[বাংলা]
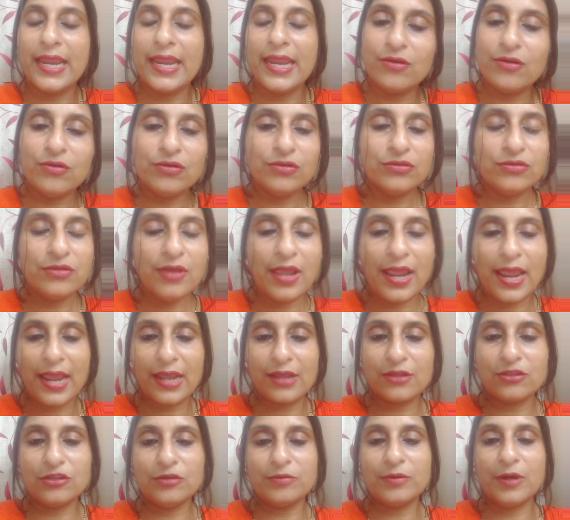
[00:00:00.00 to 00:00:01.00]
এগুলো তো
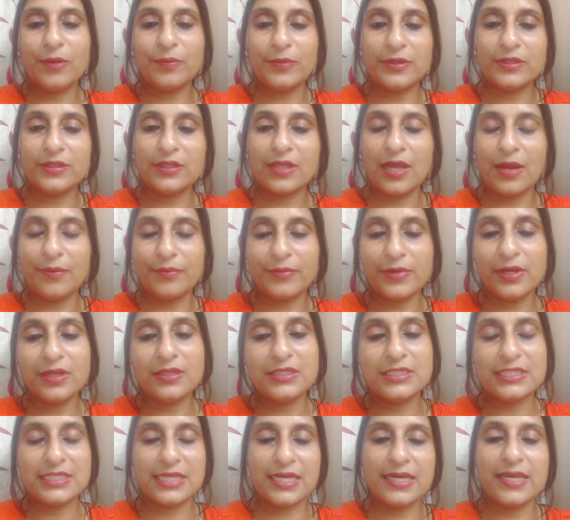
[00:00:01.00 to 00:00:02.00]
একদম আমরা
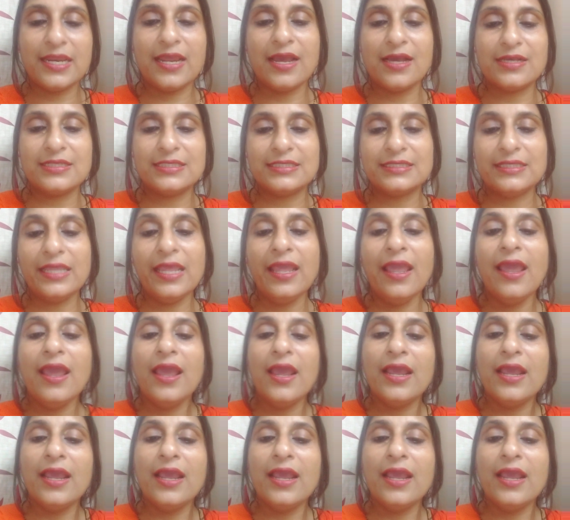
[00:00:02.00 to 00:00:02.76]
জেনে আসছি